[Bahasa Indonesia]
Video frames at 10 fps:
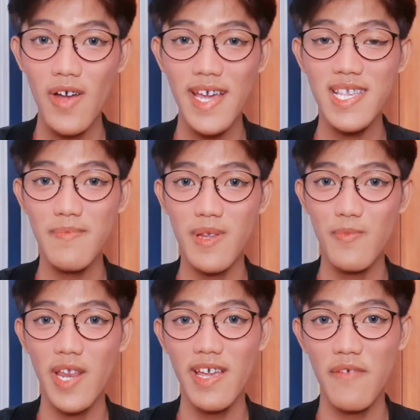Oke, sebelum
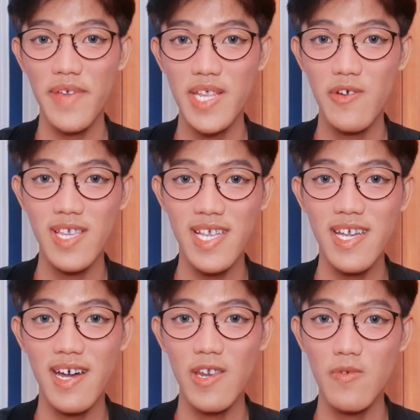mulai ke videonya,
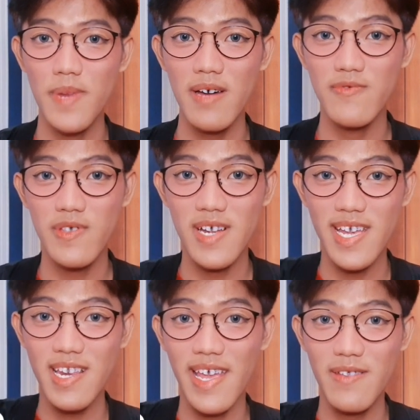jangan lupa untuk
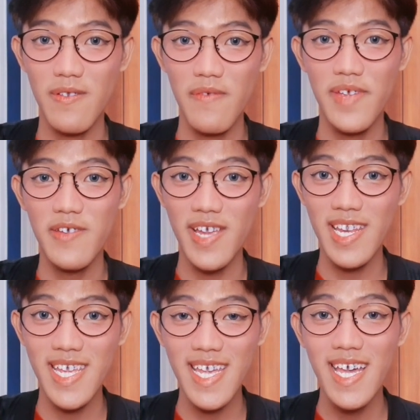klik like dulu video
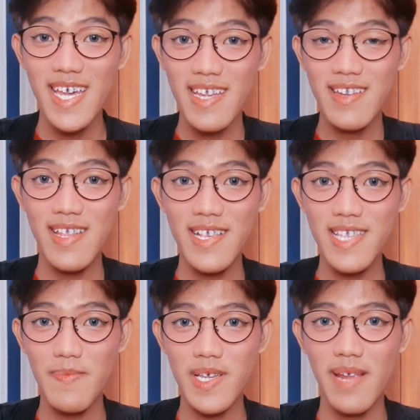ini, dan di
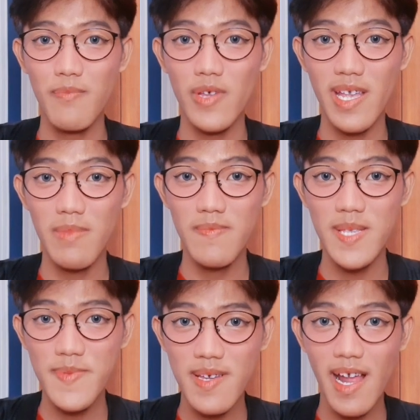subscribe buat yang belum
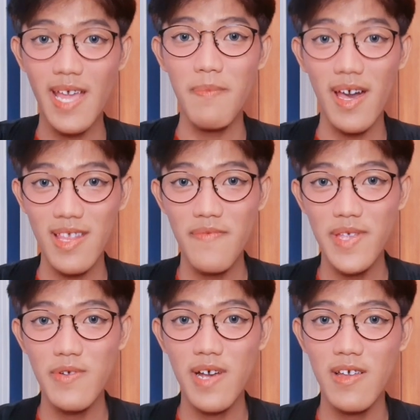subscribe,
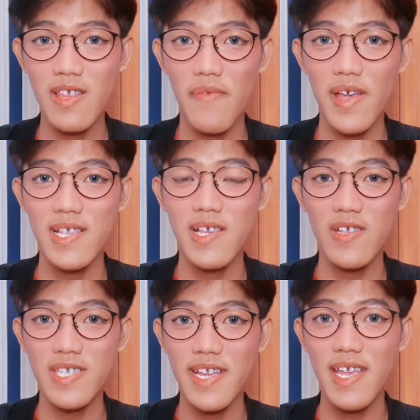aktifin juga notifikasi
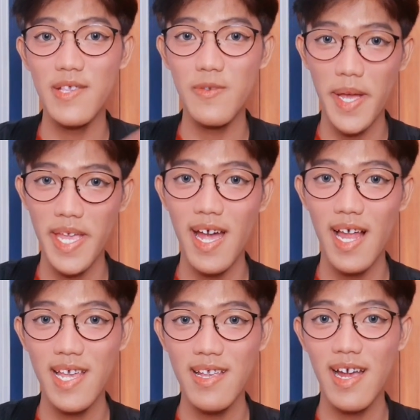loncengnya supaya
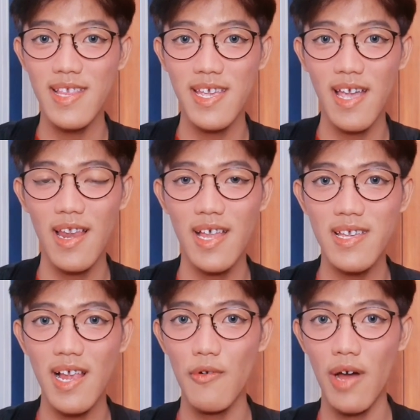kalian gak
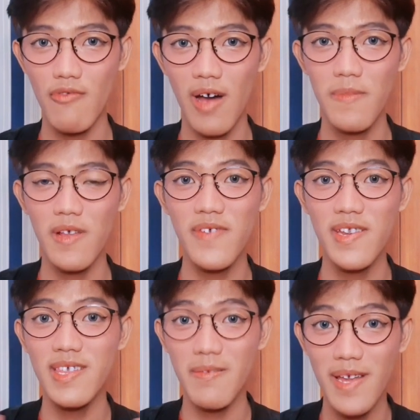ketinggalan kalau aku upload
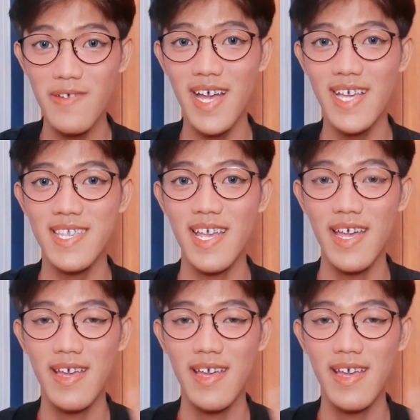video terbaru guys.